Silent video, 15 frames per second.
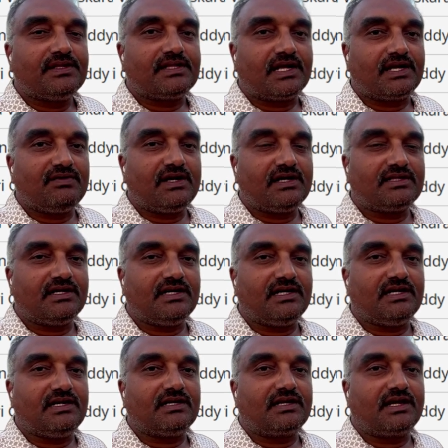తర్వాత
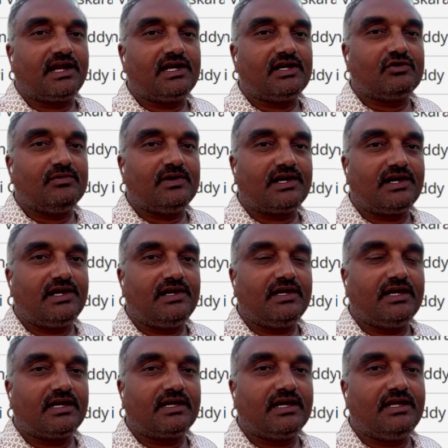కిరణ్ కుమార్ రెడ్డి
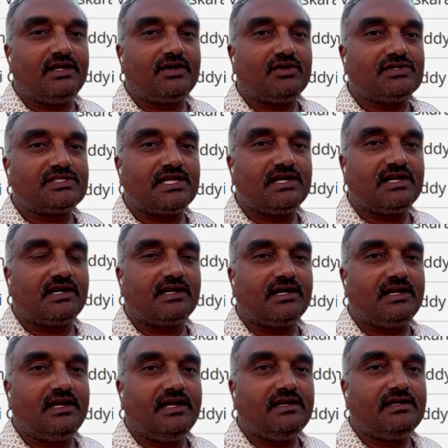గారు కానీ రోసే గారు
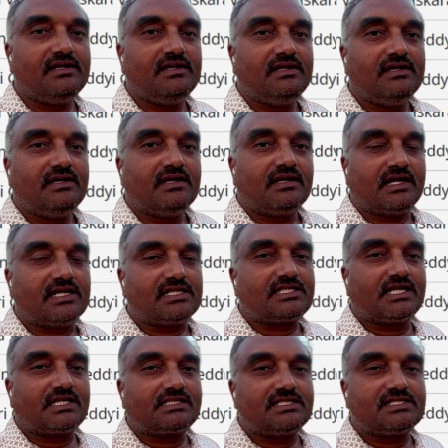కానీ
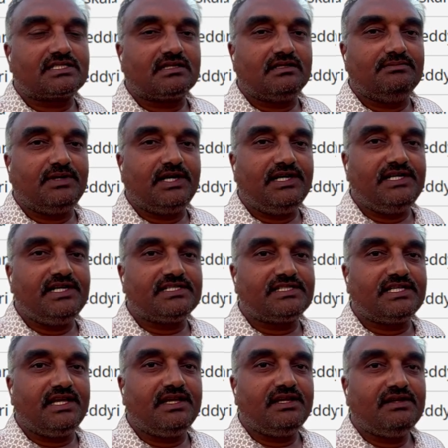కన్స్ట్రక్షన్స్ కంప్లీట్
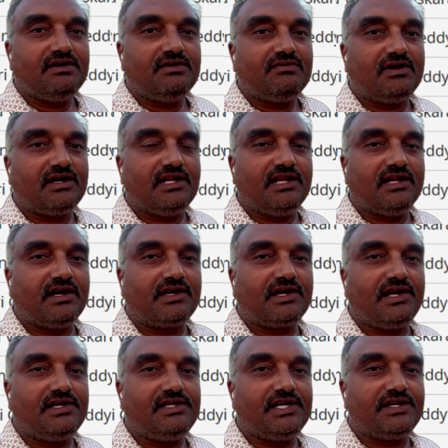చేసి వాటిని
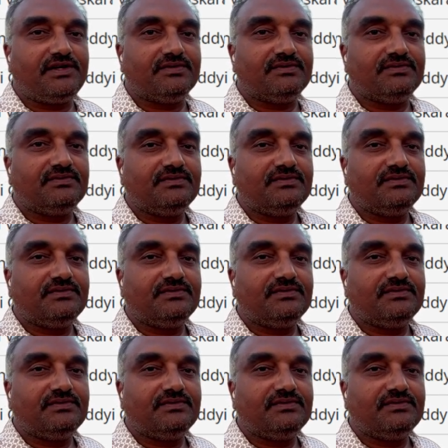ఇనాగ్రేట్ చేయటం